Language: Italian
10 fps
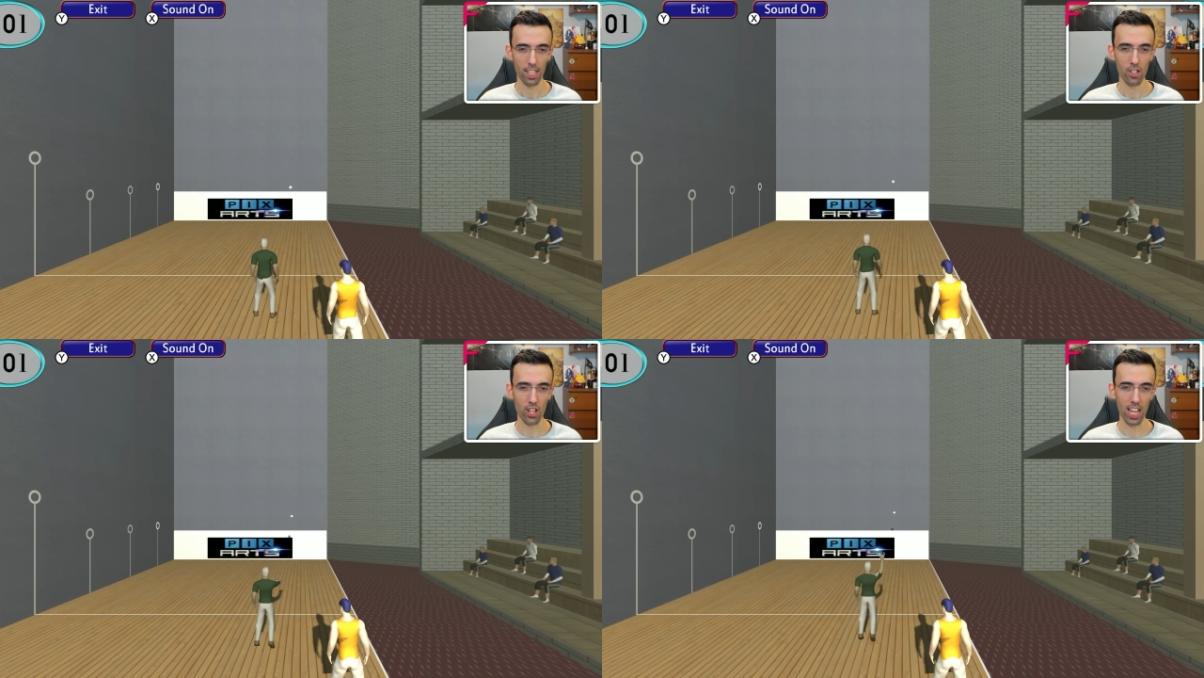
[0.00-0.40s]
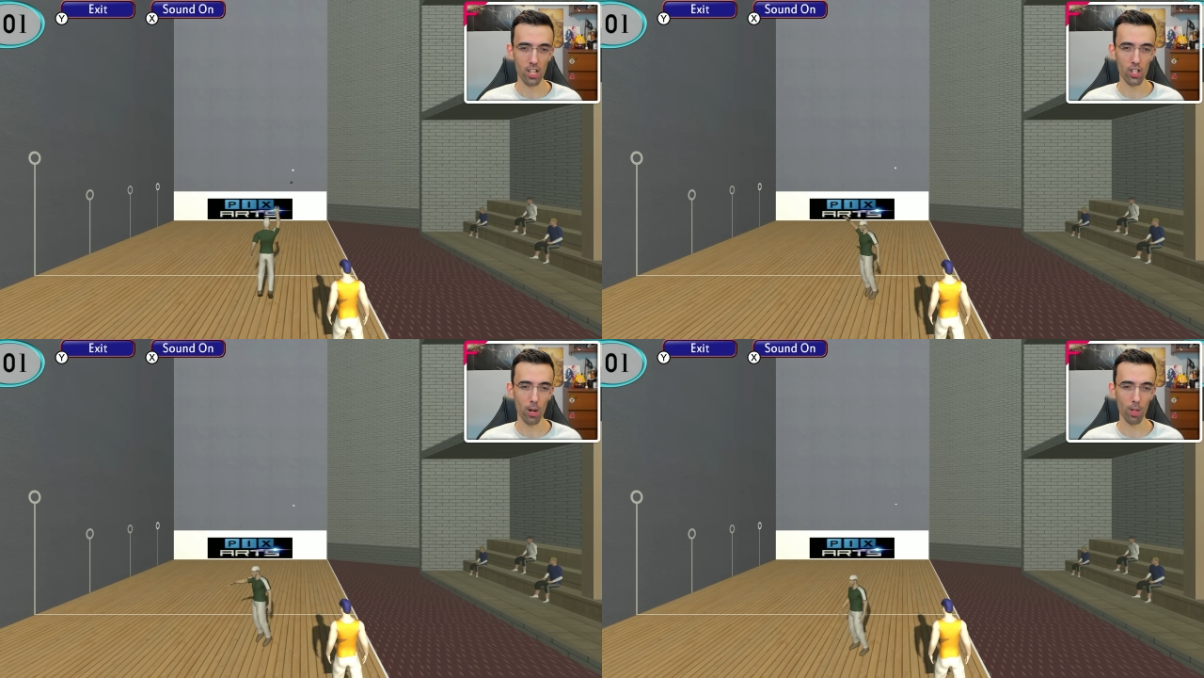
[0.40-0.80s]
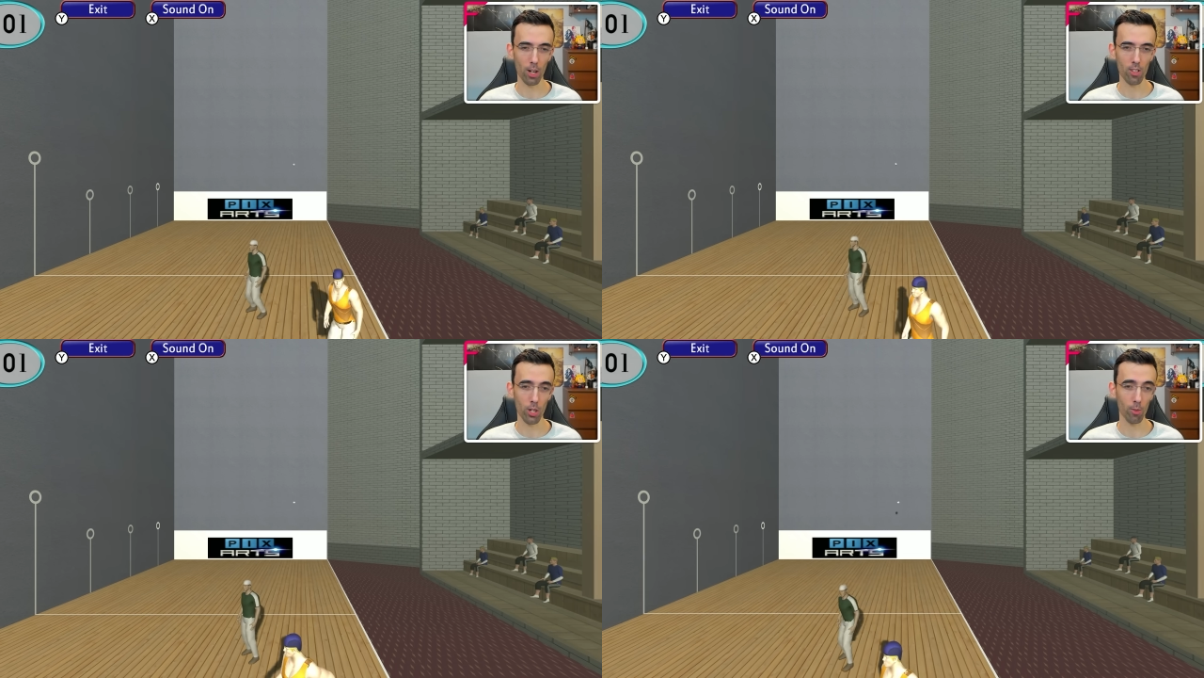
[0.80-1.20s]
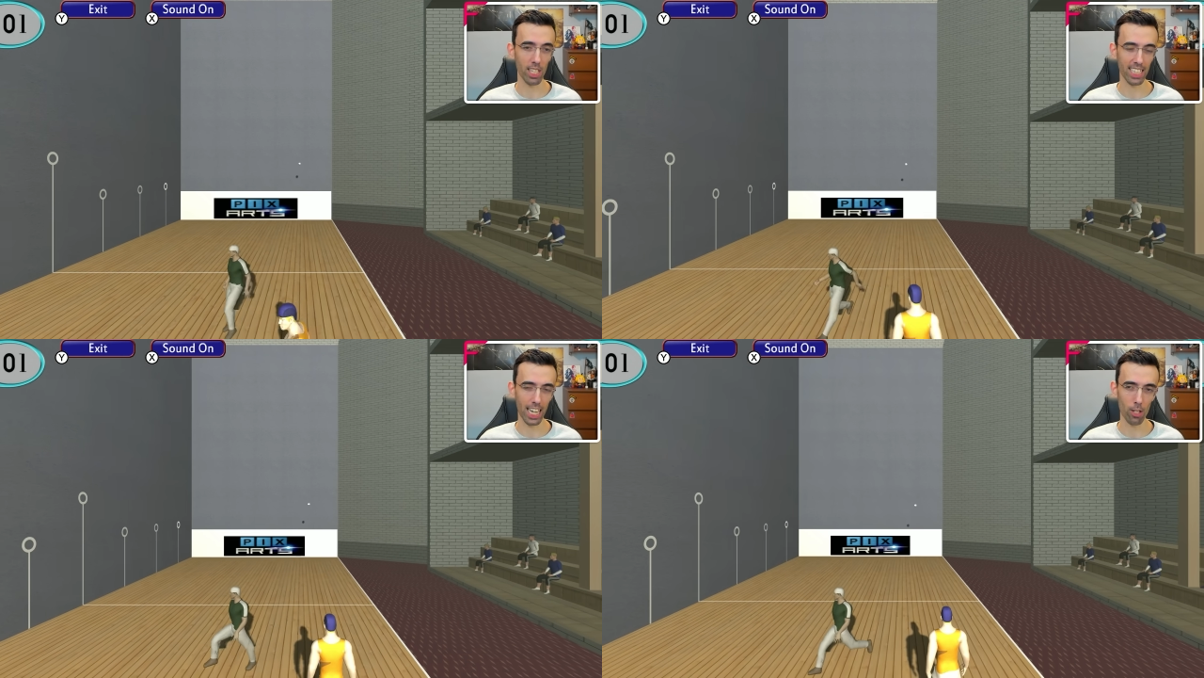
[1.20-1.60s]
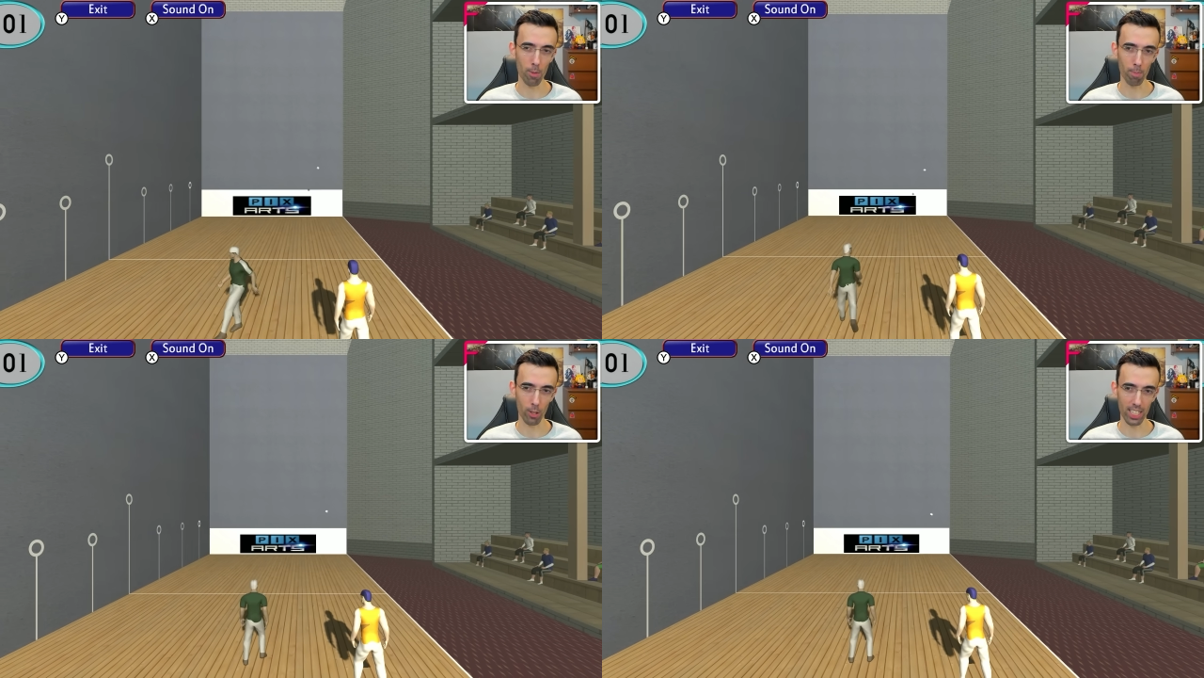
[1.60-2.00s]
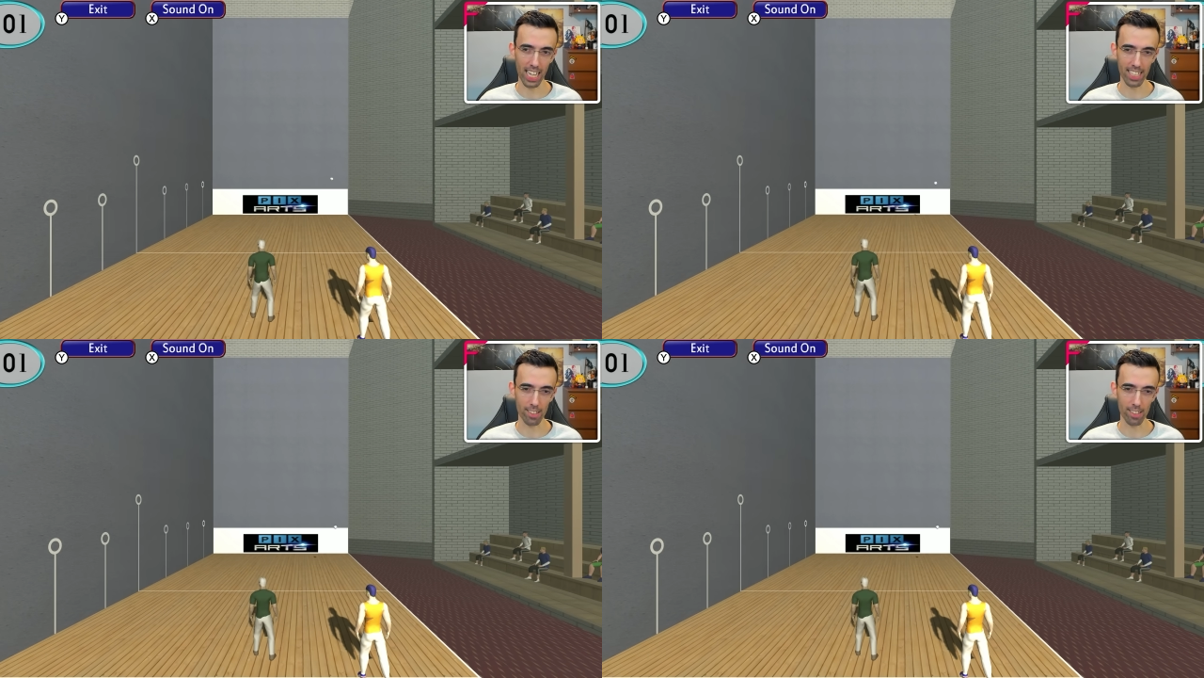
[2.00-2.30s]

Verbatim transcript: C'è, c'è, una, c'è un dettaglio importante.